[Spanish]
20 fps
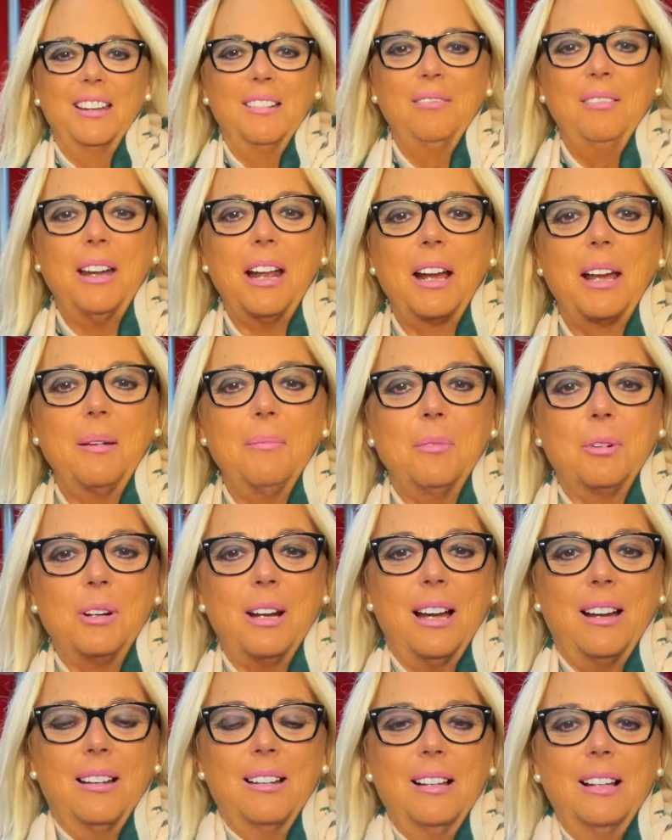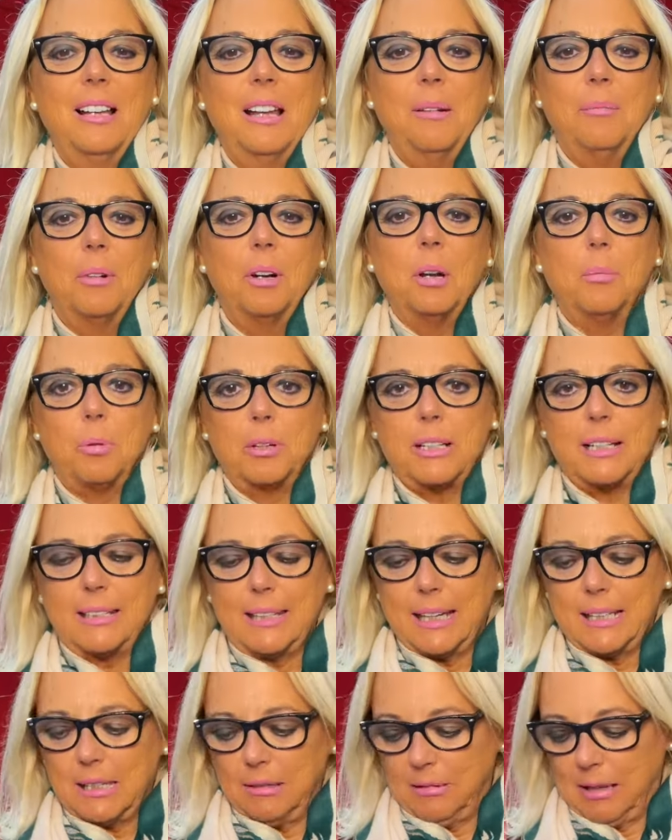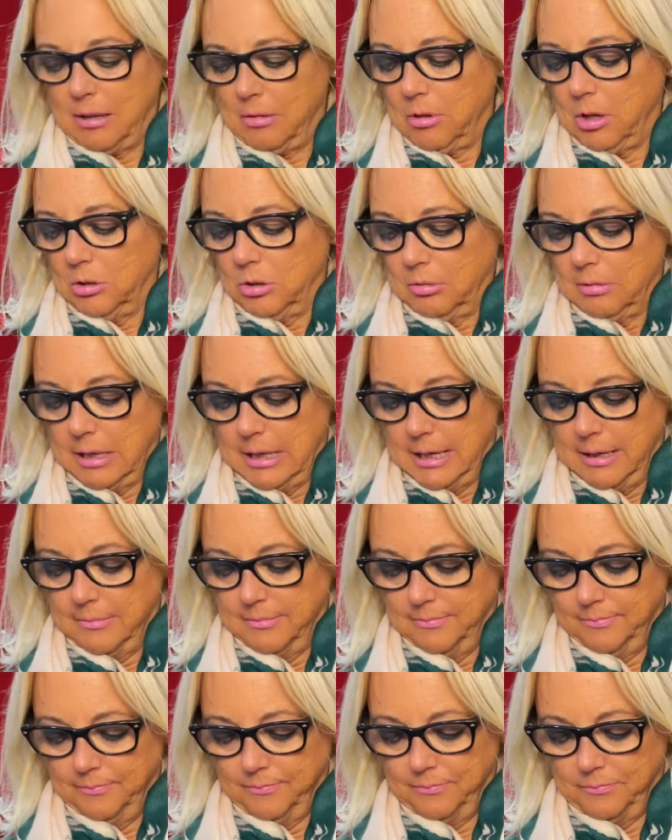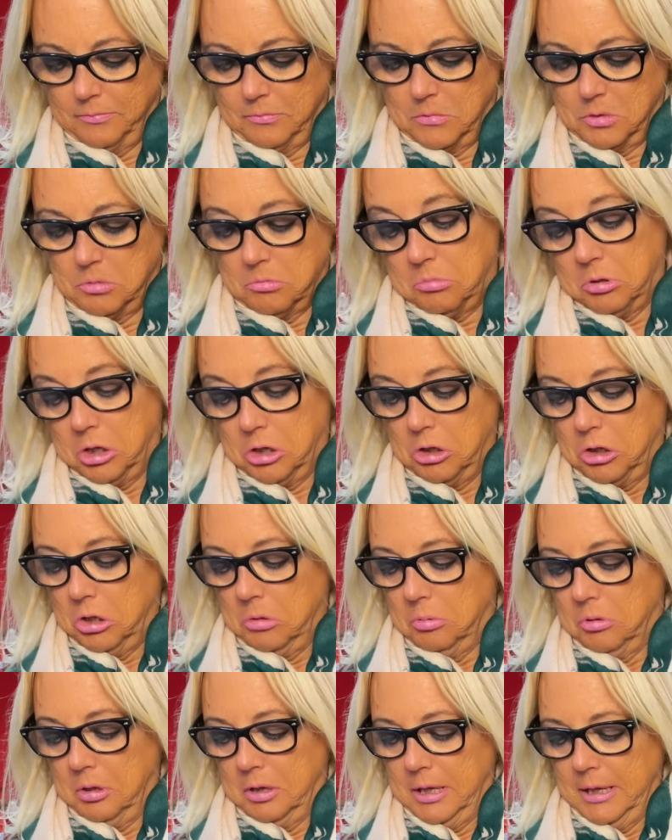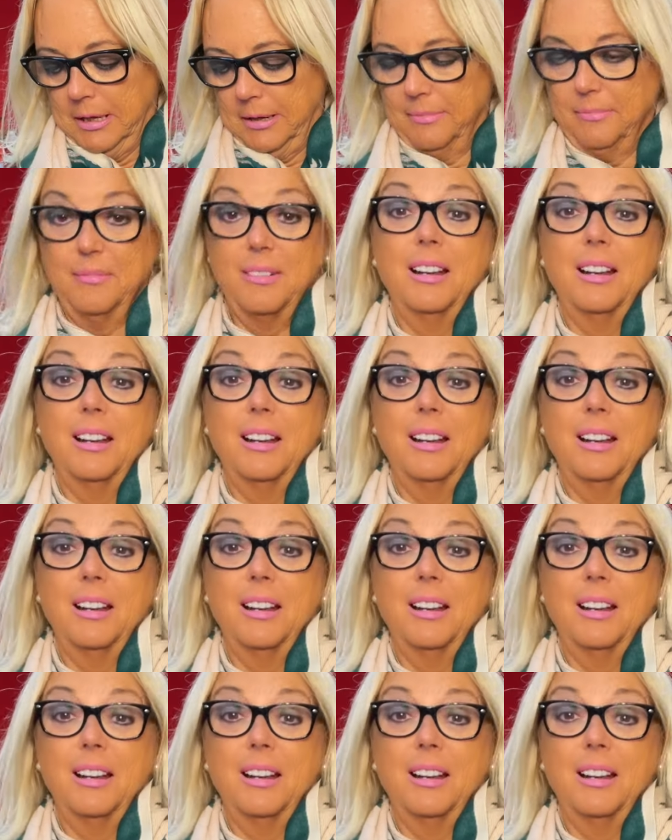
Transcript: Mira qué mona. Bueno, pues estas te voy a decir cuánto valen. Porque no te lo puedo decir.